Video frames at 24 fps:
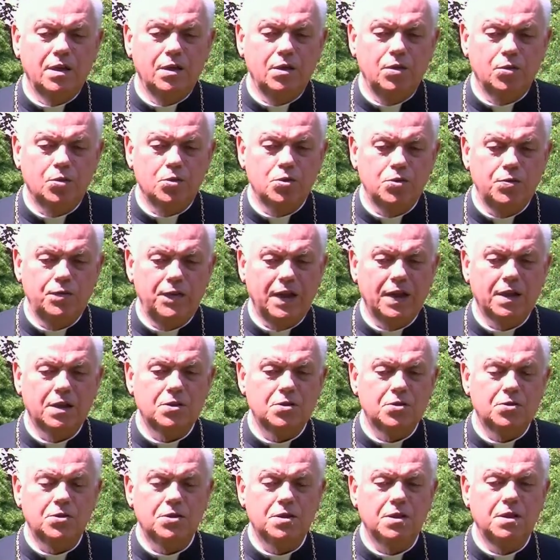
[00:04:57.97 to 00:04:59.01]

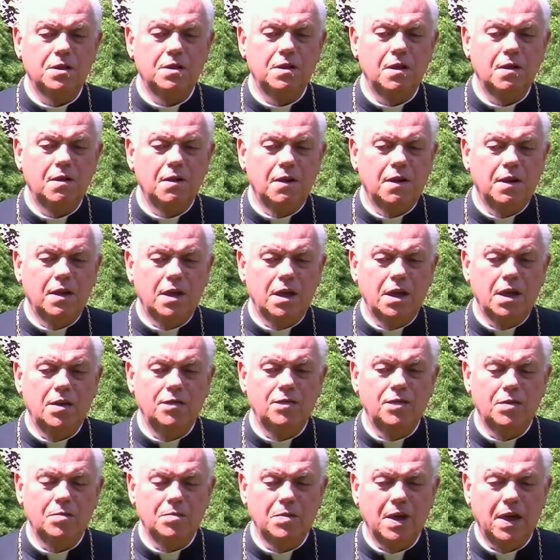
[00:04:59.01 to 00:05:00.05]
doświadczeń i
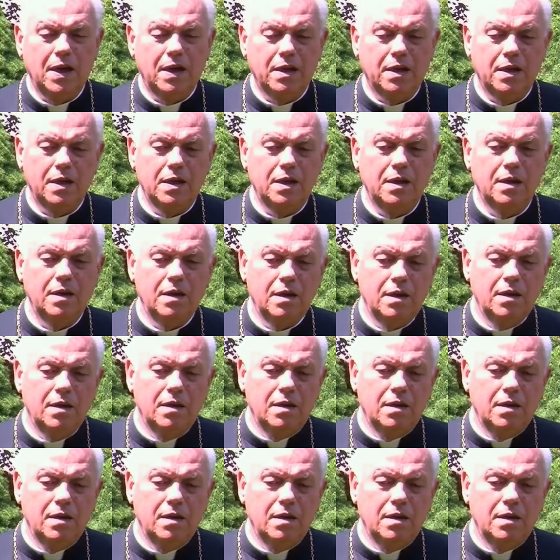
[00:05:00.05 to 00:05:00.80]
wymiany